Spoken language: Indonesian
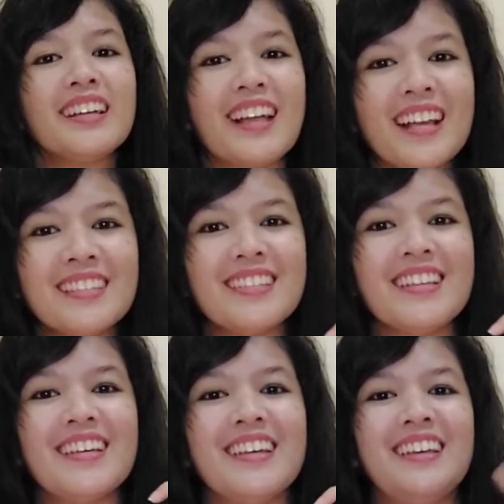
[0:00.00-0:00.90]

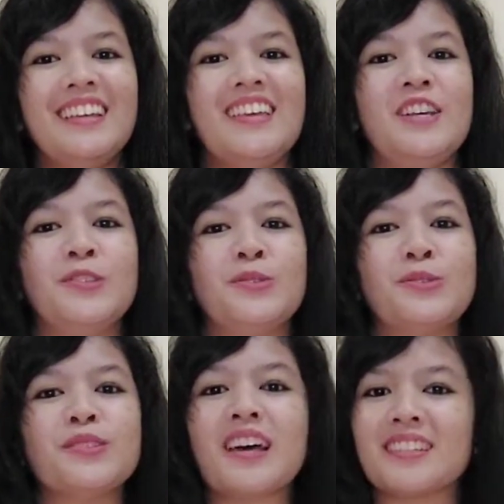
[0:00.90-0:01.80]
kasih Yesus
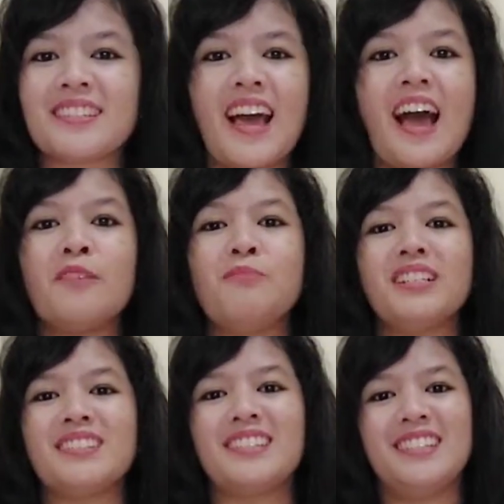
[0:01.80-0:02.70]
sang
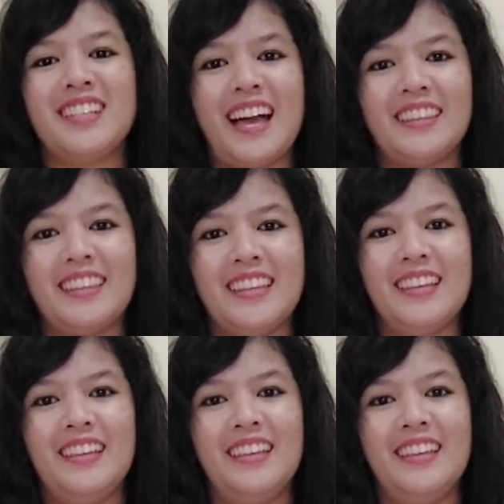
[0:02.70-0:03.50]
sahabat sejati.